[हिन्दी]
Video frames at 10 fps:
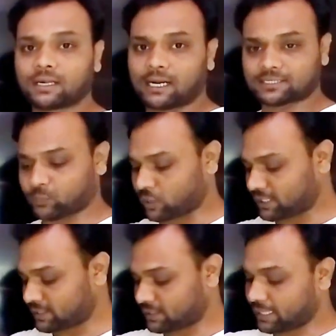गार्ड्स
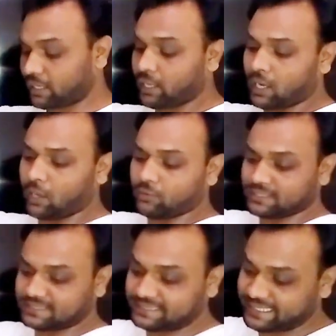बोला जाता है
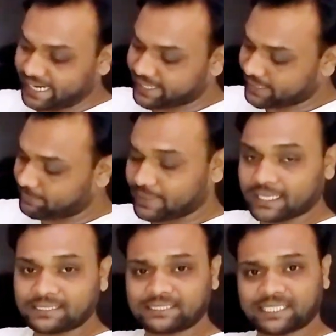और इस जैकेट
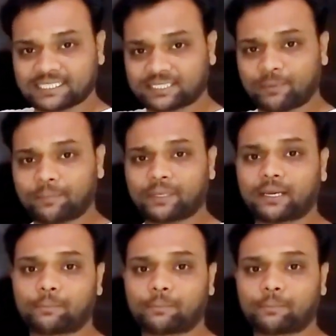में चेस्ट पे भी